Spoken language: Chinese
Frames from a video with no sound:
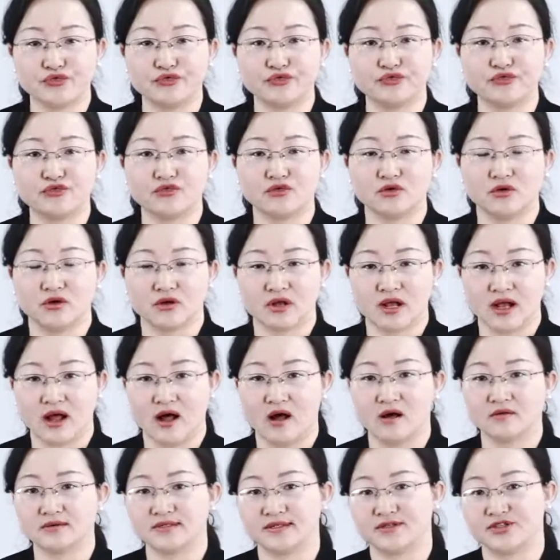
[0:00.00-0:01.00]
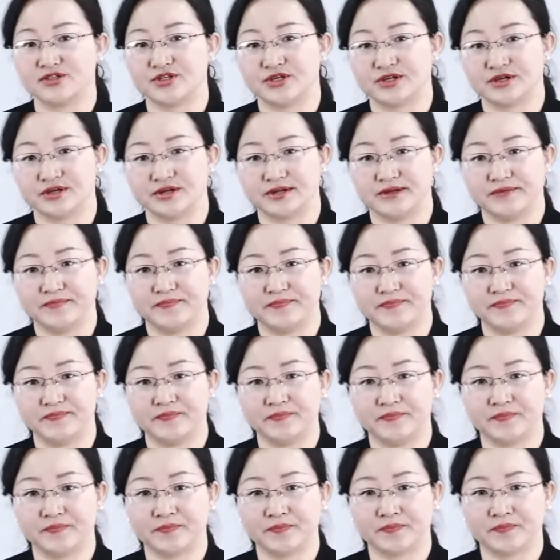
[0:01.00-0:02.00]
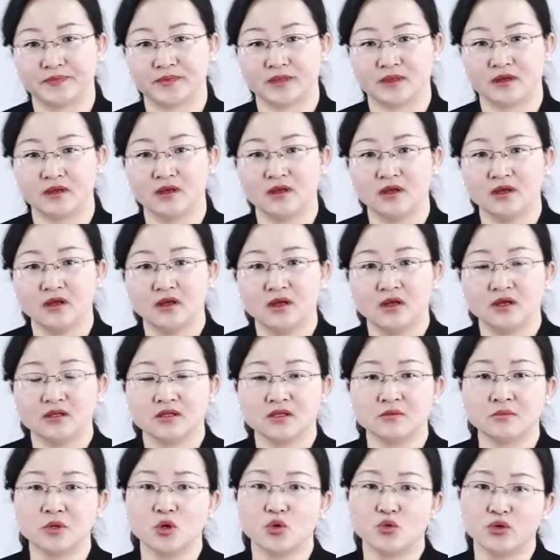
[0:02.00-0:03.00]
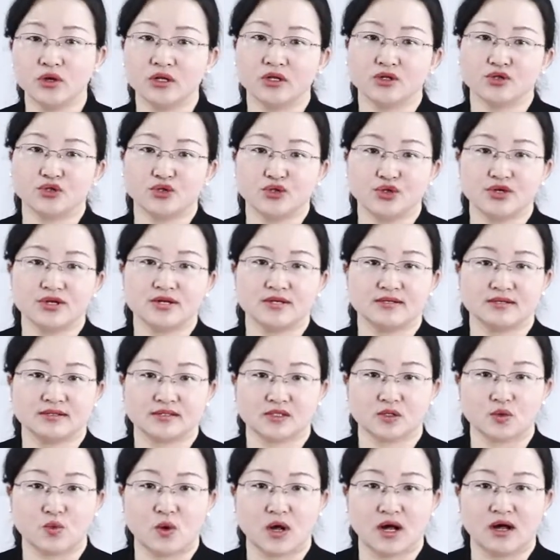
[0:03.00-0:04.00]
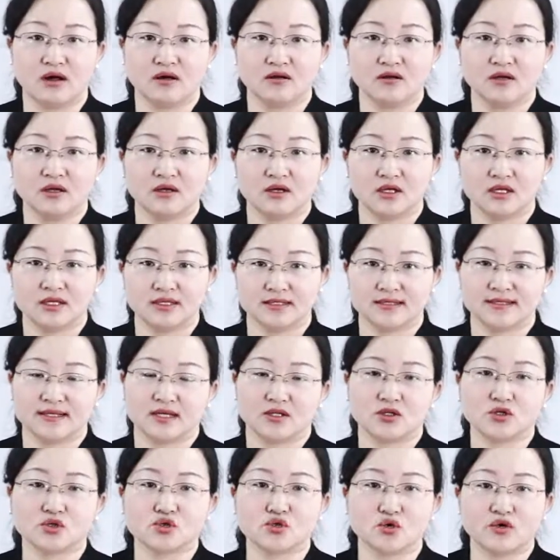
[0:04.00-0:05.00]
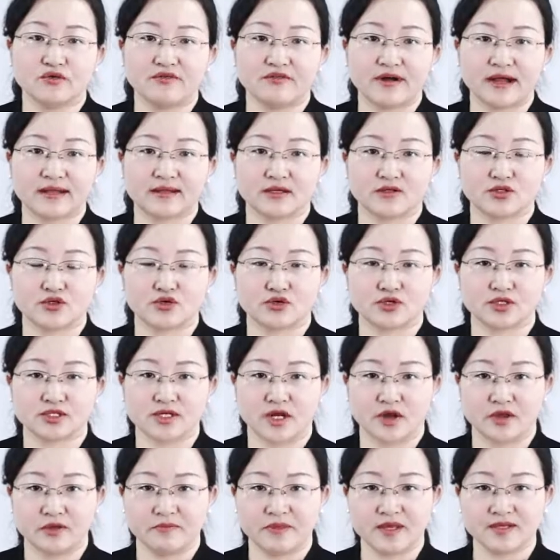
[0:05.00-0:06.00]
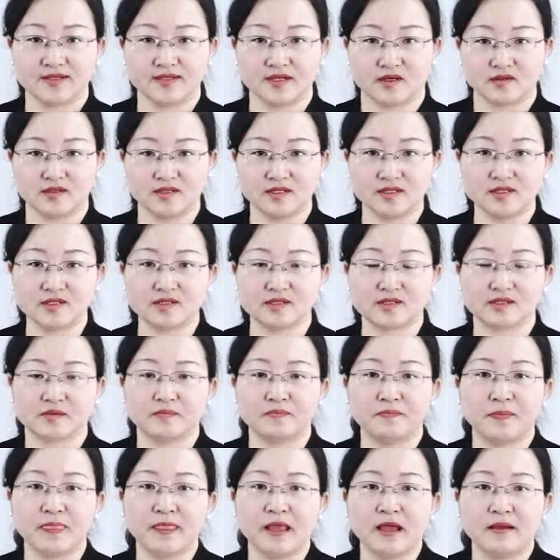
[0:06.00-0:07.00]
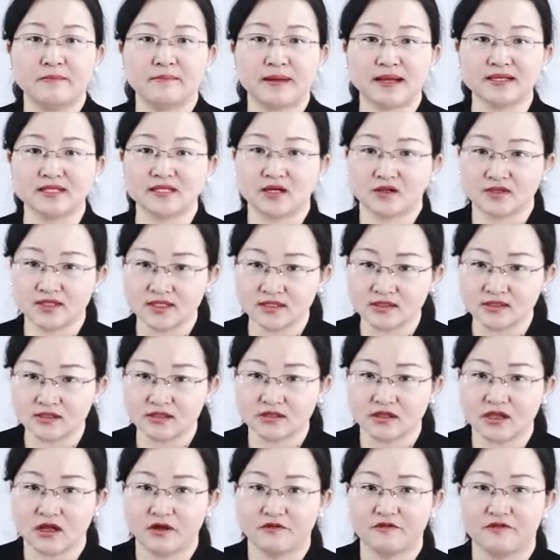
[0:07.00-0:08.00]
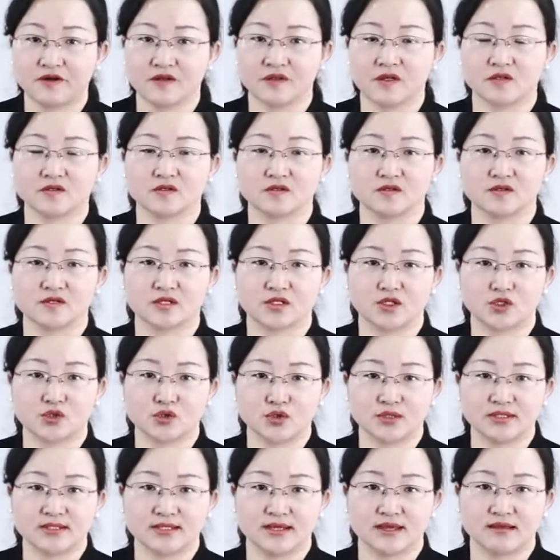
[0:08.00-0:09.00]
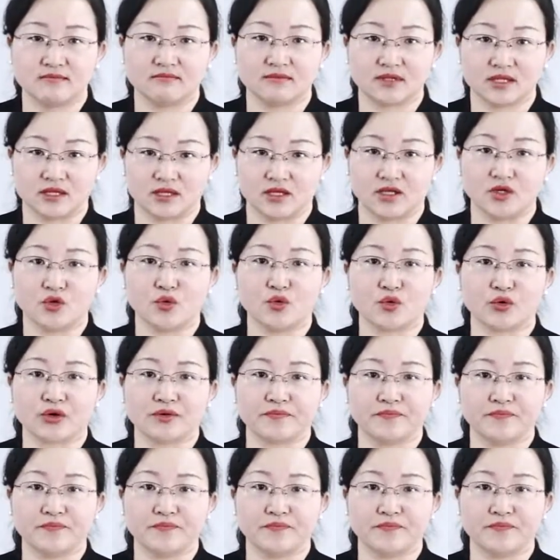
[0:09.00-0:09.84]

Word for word: 妇靠近这个人。那么为了确认死亡，以前的做法呢，就是找一面小镜子，把小镜子呢放到死者的嘴前等一会儿。